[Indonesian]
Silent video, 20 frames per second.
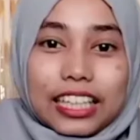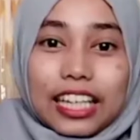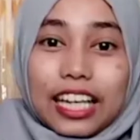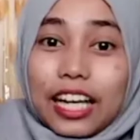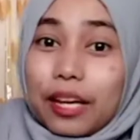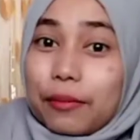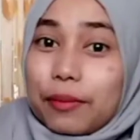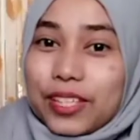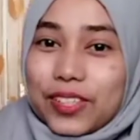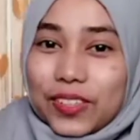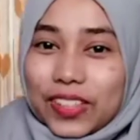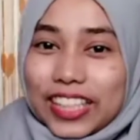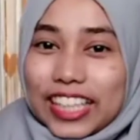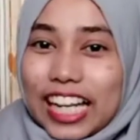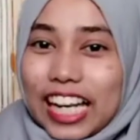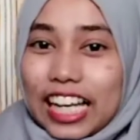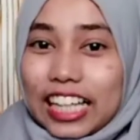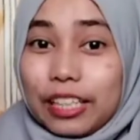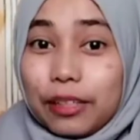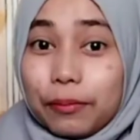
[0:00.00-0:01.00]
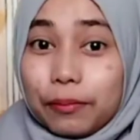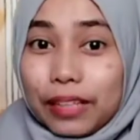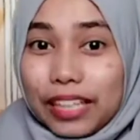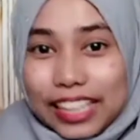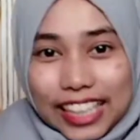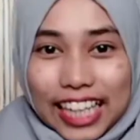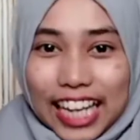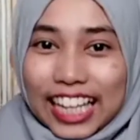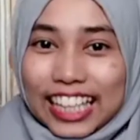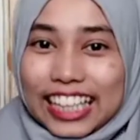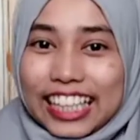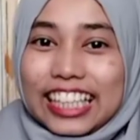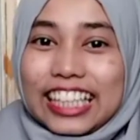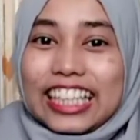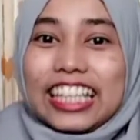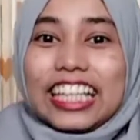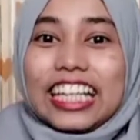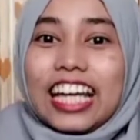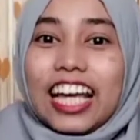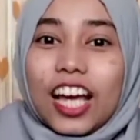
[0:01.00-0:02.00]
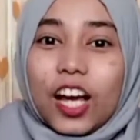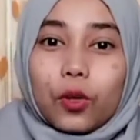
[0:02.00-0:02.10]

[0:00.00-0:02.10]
beli, besoknya lagi beli lagi.